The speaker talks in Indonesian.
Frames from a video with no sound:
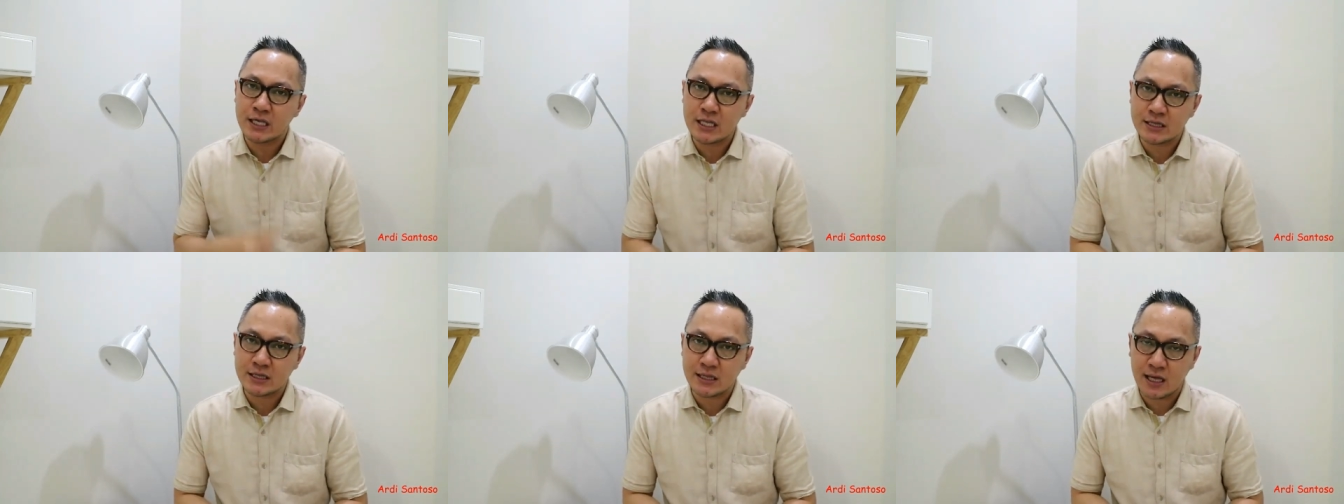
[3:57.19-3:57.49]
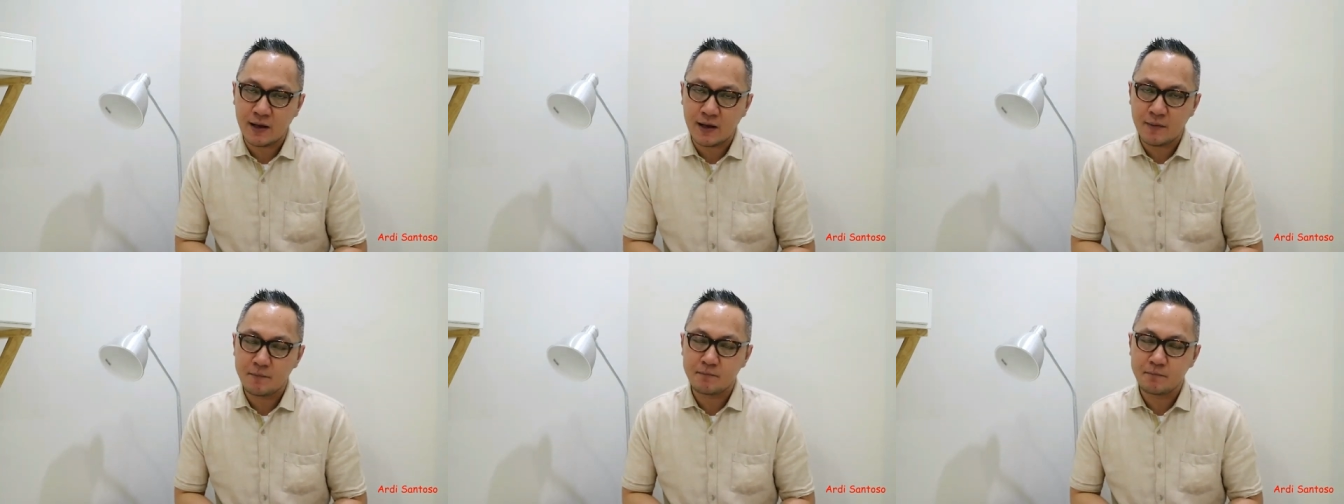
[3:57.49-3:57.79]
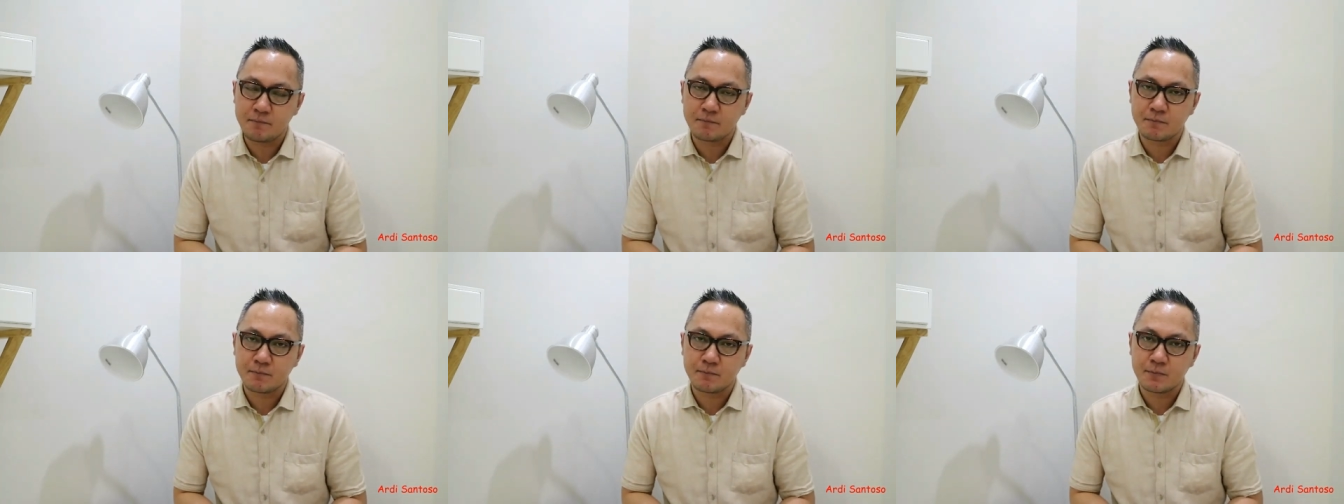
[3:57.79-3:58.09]
kita,
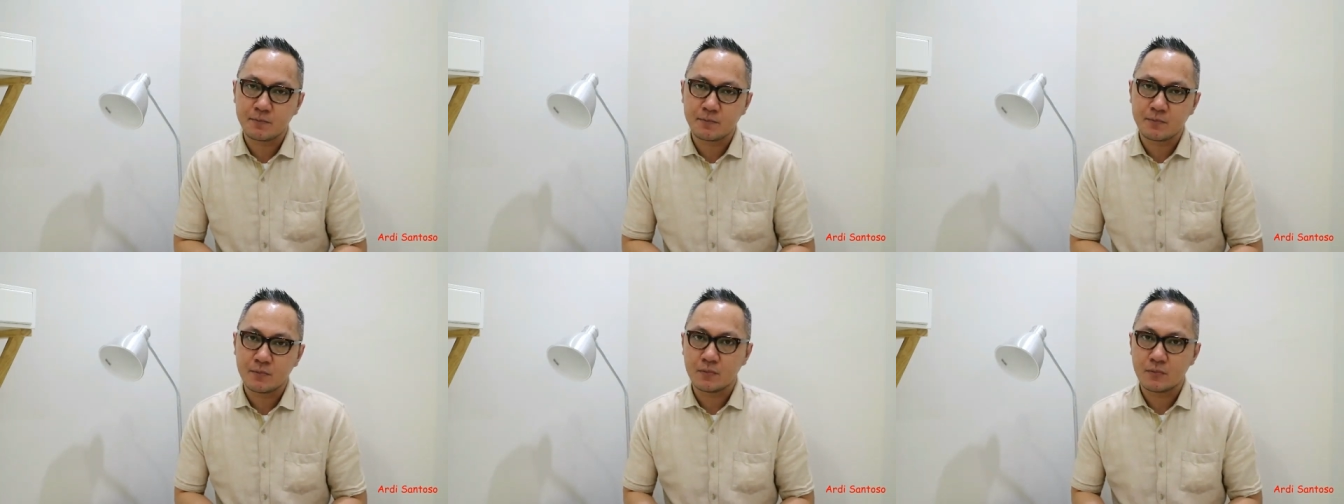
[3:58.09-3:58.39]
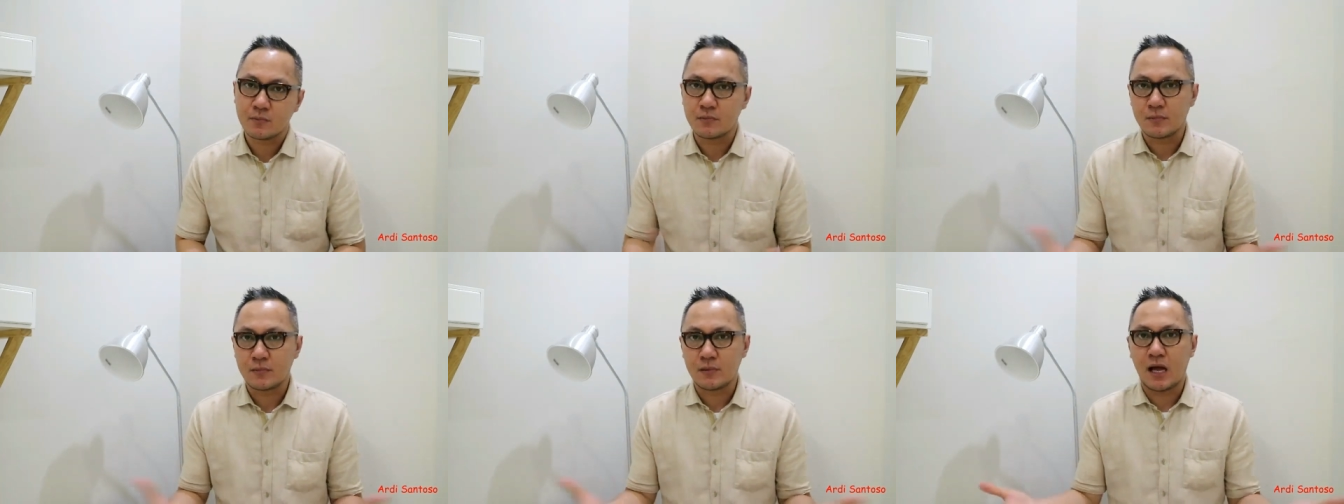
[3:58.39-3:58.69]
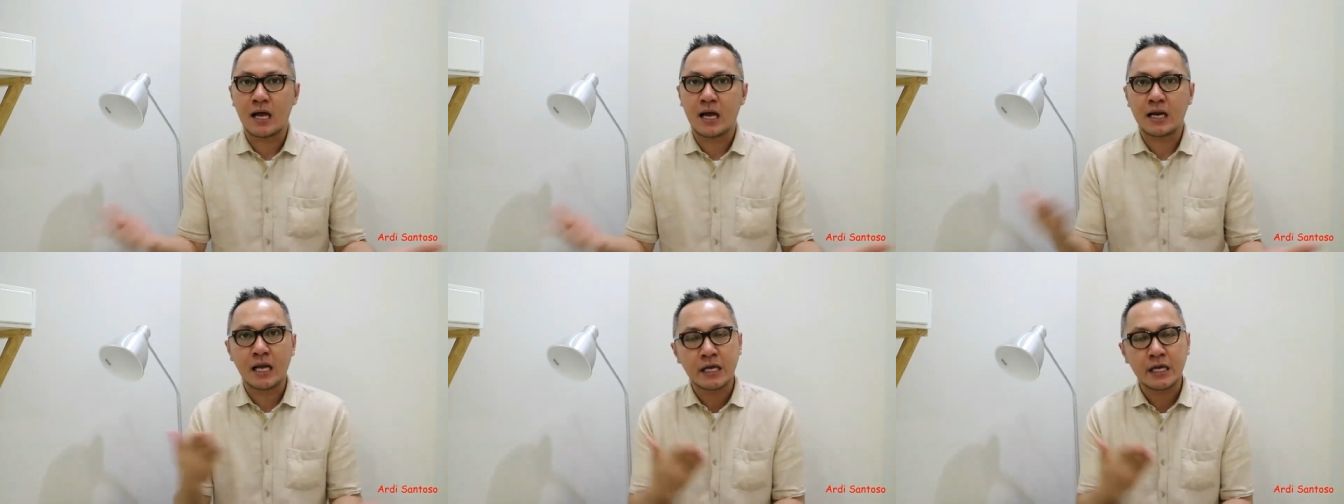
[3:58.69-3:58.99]

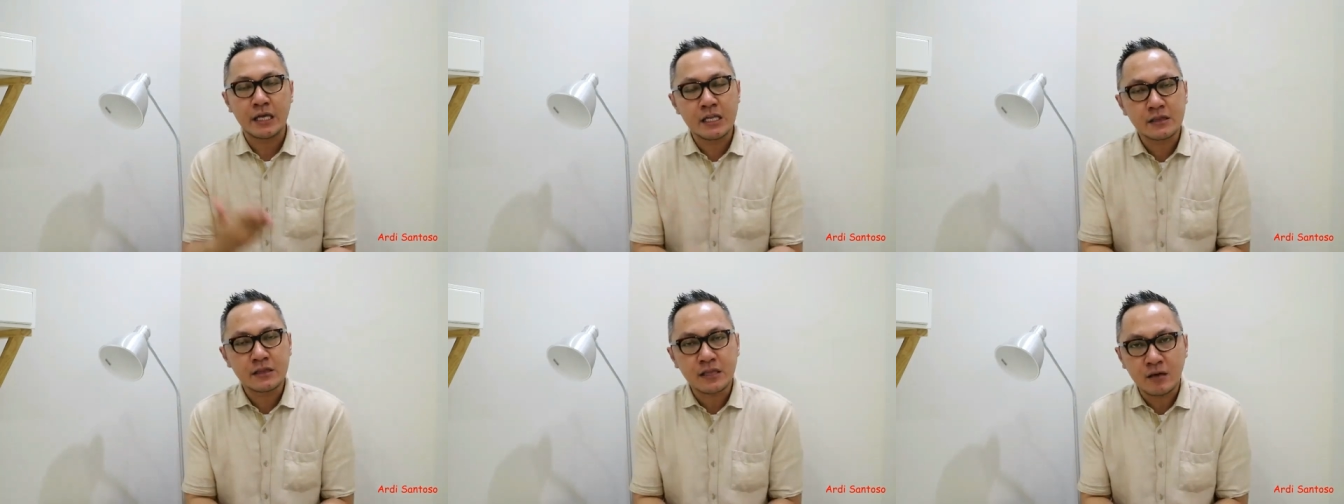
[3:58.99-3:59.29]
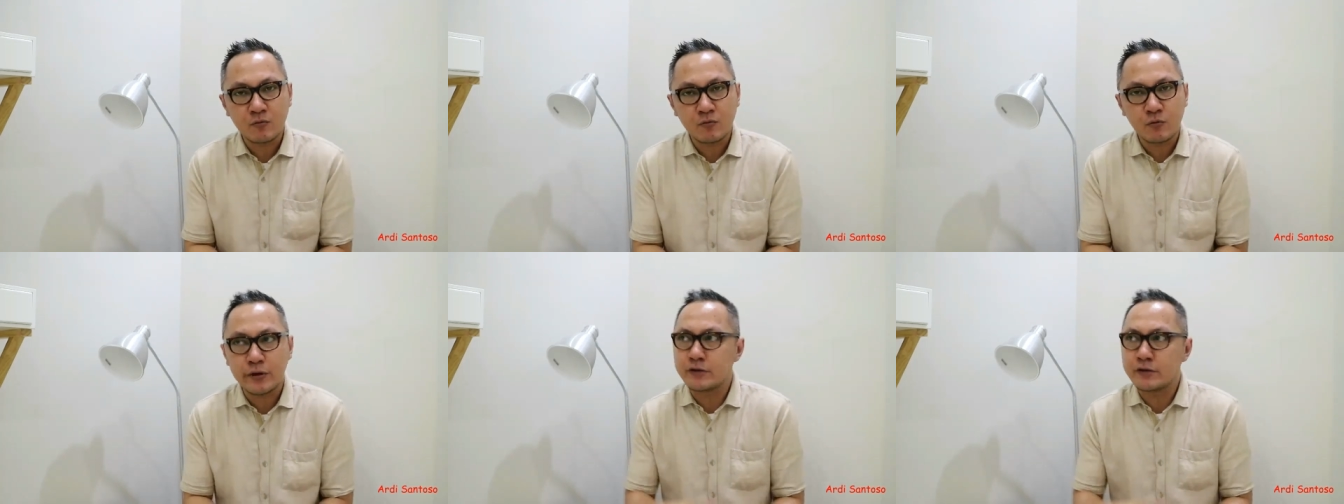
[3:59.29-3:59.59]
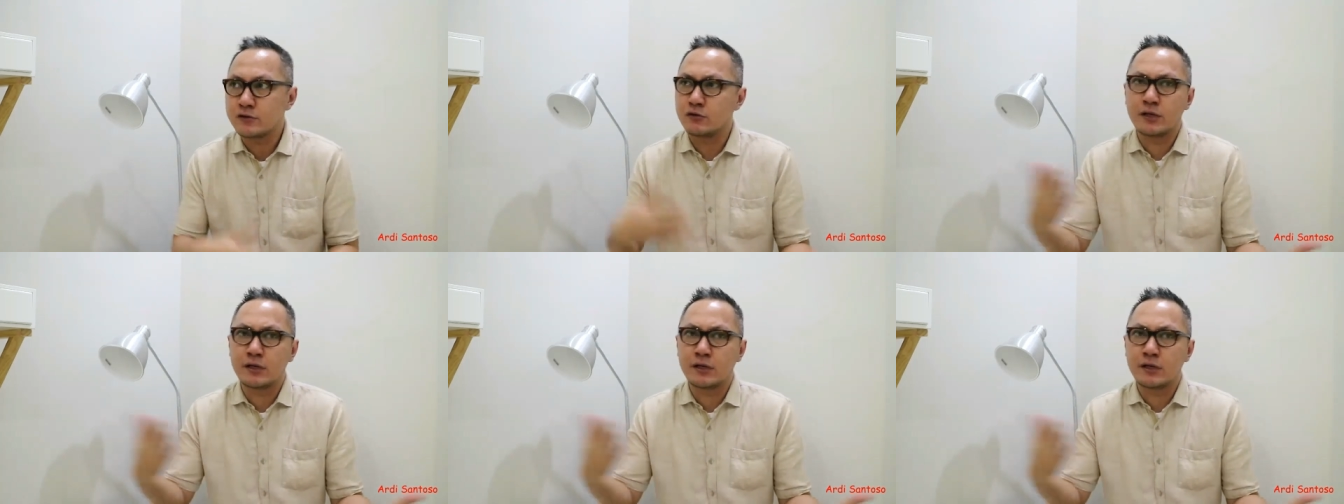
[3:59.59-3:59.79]
anak kita, mungkin